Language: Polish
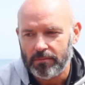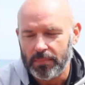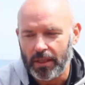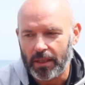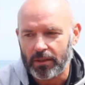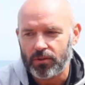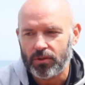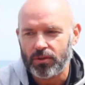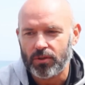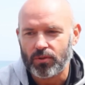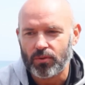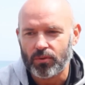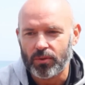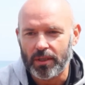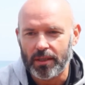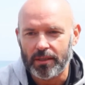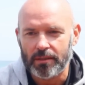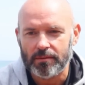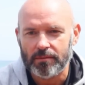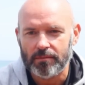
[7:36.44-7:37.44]
Jak to się
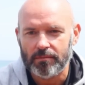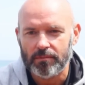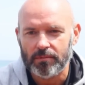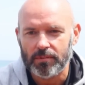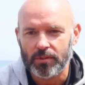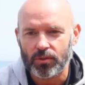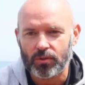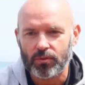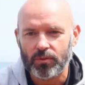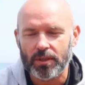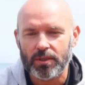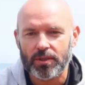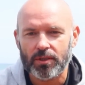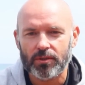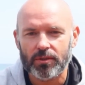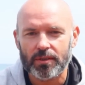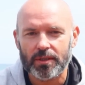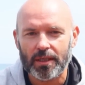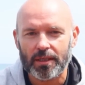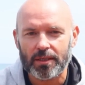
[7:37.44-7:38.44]
czuje? No czuję
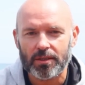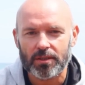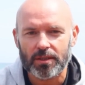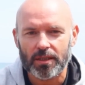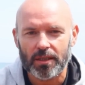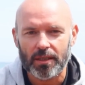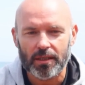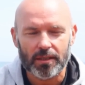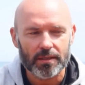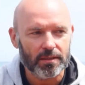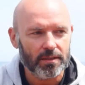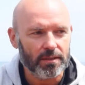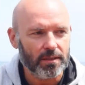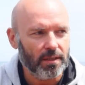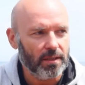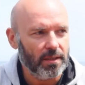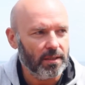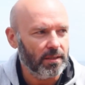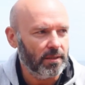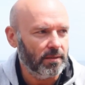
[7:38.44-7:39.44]
się to tak, że,
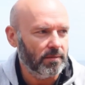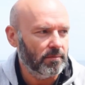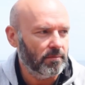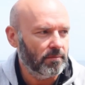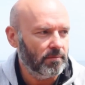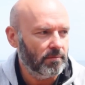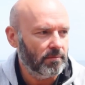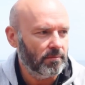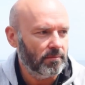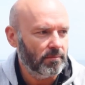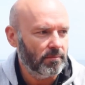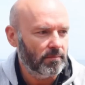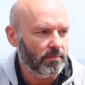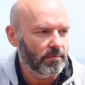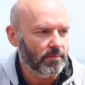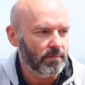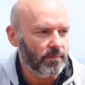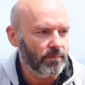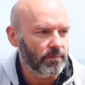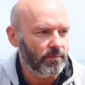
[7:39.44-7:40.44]
że
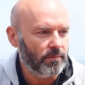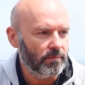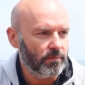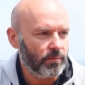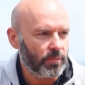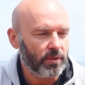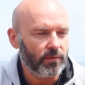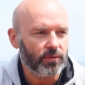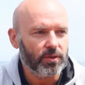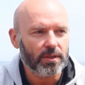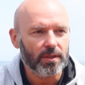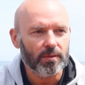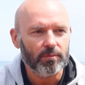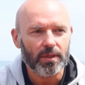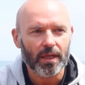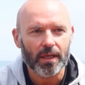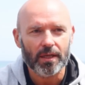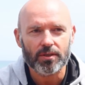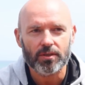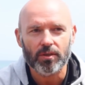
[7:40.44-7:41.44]
przede
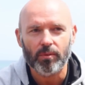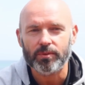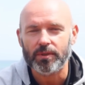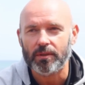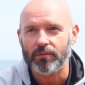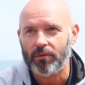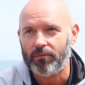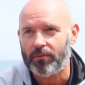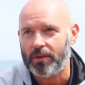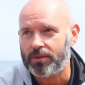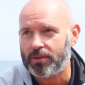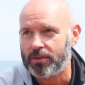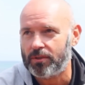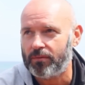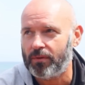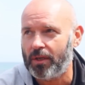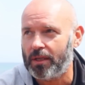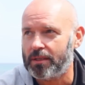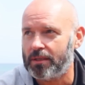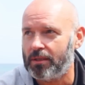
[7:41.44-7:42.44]
wszystkim należy obserwować
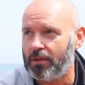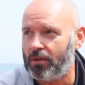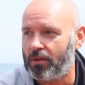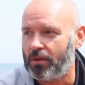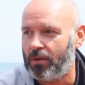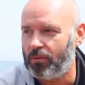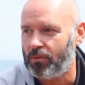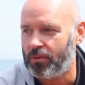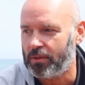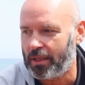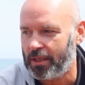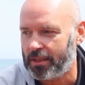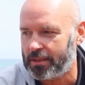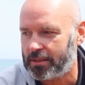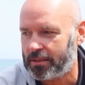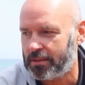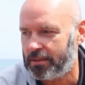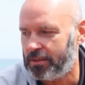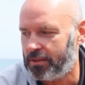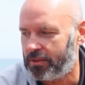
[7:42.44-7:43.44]
świat naokoło
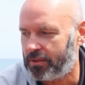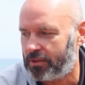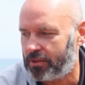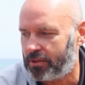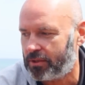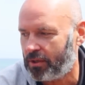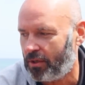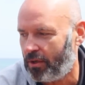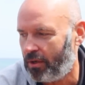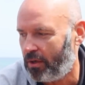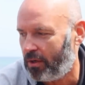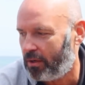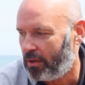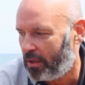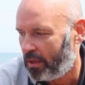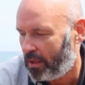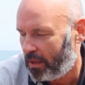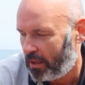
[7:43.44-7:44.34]
nas i to